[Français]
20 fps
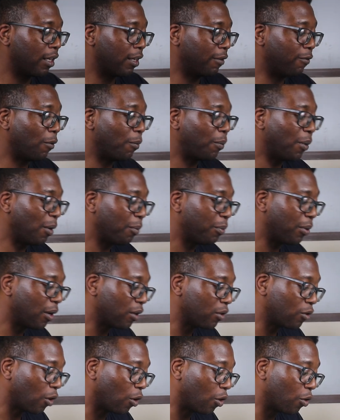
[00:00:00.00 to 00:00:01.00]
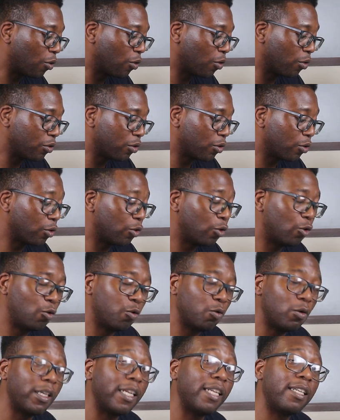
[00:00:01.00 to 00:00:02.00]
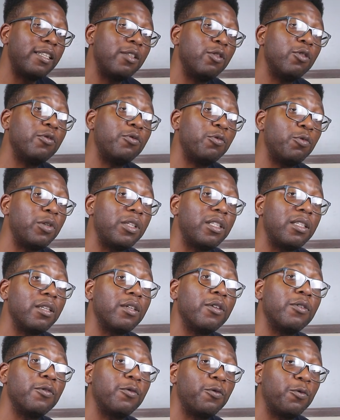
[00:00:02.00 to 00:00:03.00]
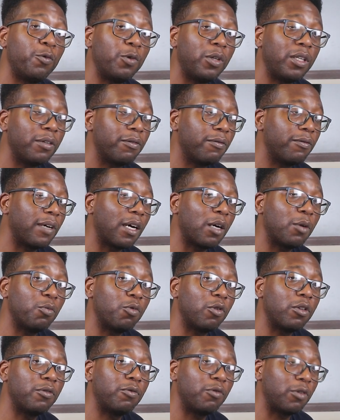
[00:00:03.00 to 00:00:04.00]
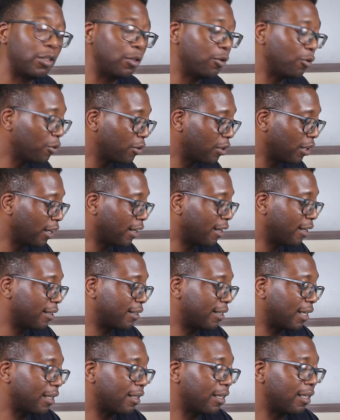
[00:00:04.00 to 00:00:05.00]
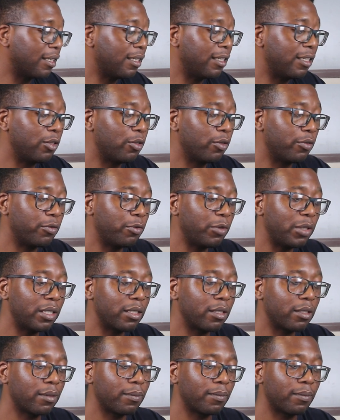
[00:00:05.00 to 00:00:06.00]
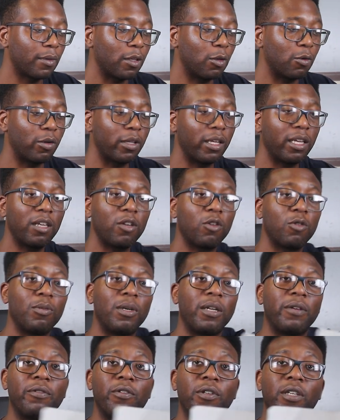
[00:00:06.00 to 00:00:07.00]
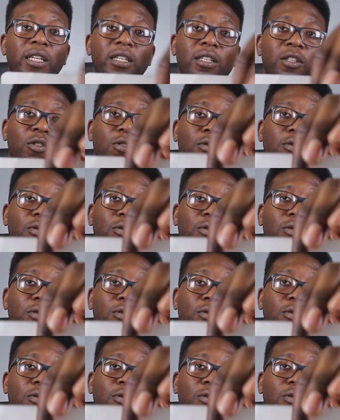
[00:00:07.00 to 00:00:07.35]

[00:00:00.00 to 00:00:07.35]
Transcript: ils vont pas en prendre en compte que toutes les lignes de fuite fuient vers un point de fuite. Donc, certaines lignes de fuite, ok, comme la fenêtre